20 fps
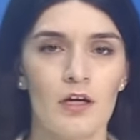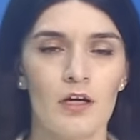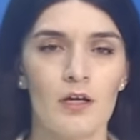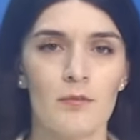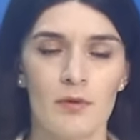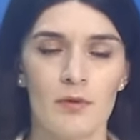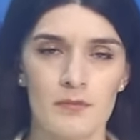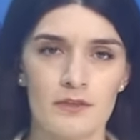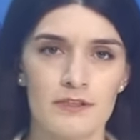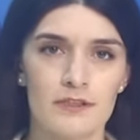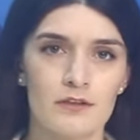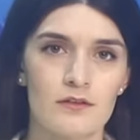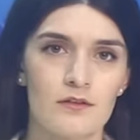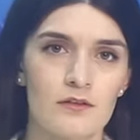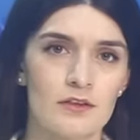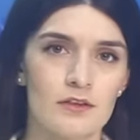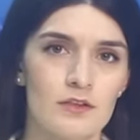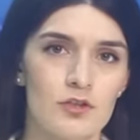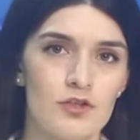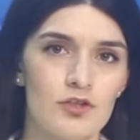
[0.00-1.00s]
и
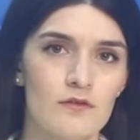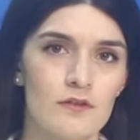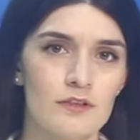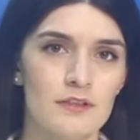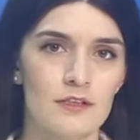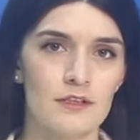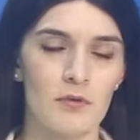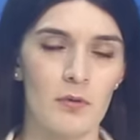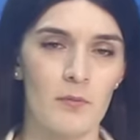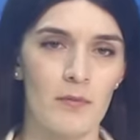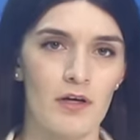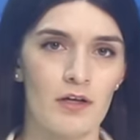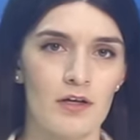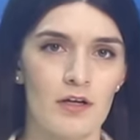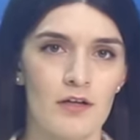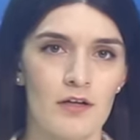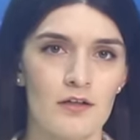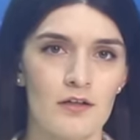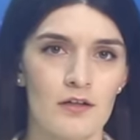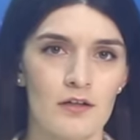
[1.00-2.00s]
побеседовала с очевидцами моя
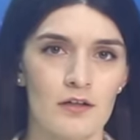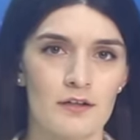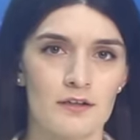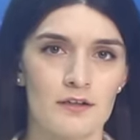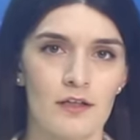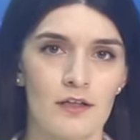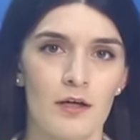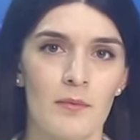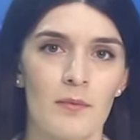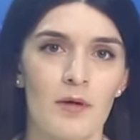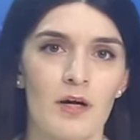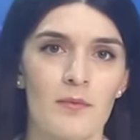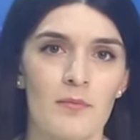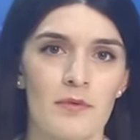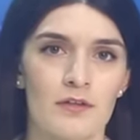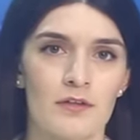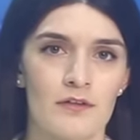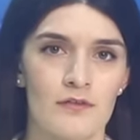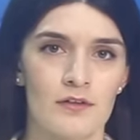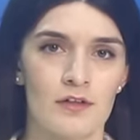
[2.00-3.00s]
коллега Силья
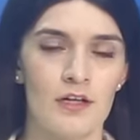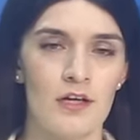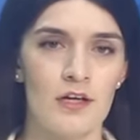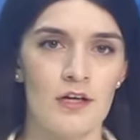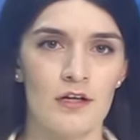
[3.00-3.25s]
Магомедова.